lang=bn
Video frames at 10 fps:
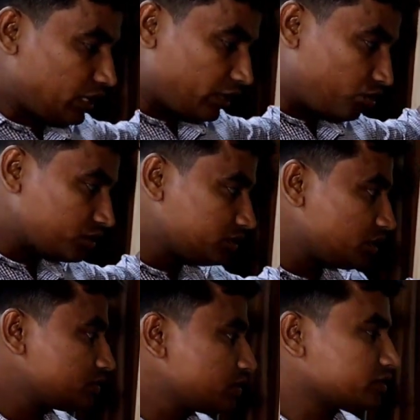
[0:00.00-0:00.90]
সেগুন হ্যাঁ
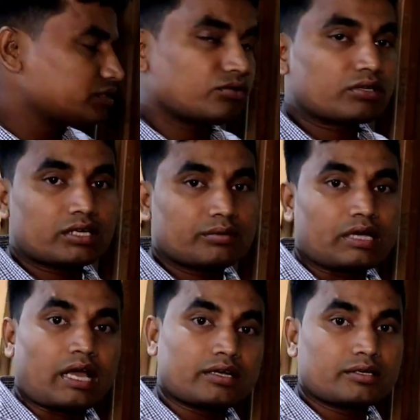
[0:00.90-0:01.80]
অরিজিনাল চিটাগং সেগুন কাঠ এবং
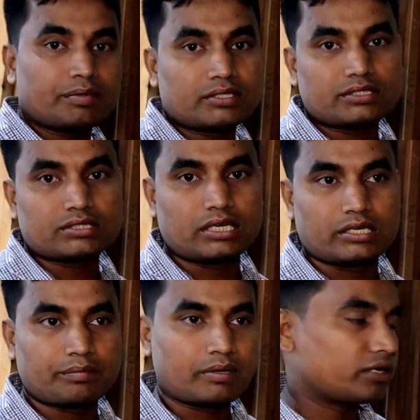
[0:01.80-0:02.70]
হান্ড্রেড পার্সেন্ট সার
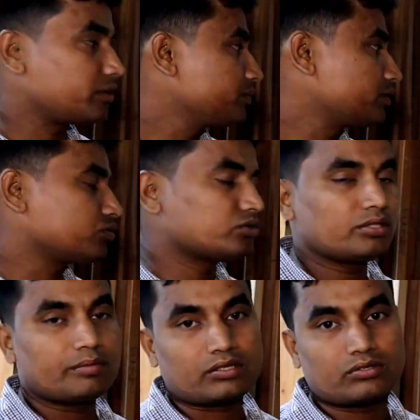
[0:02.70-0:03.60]
এই পালাটা বিক্রি
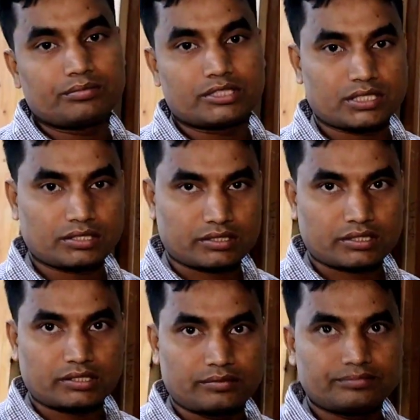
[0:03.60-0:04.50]
করছি মাত্র বিশ হাজার
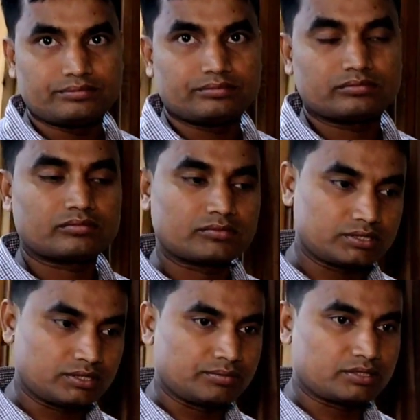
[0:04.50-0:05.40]
টাকা বিশ হাজার টাকা
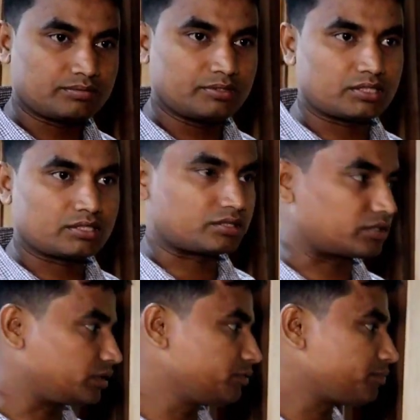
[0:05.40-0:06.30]
জি বিশ আচ্ছা, হাজার
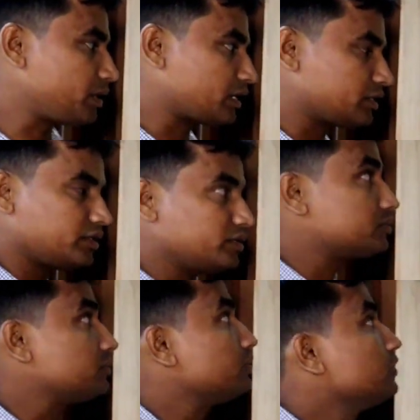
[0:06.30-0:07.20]
টাকা এবং পাকা দেড়
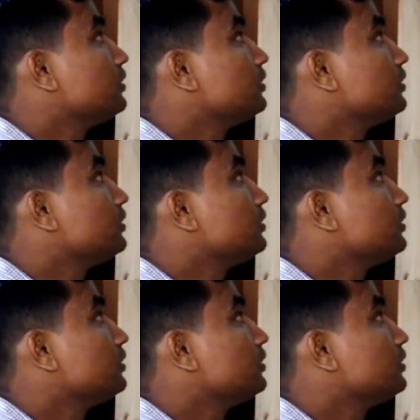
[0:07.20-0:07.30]
ইঞ্চি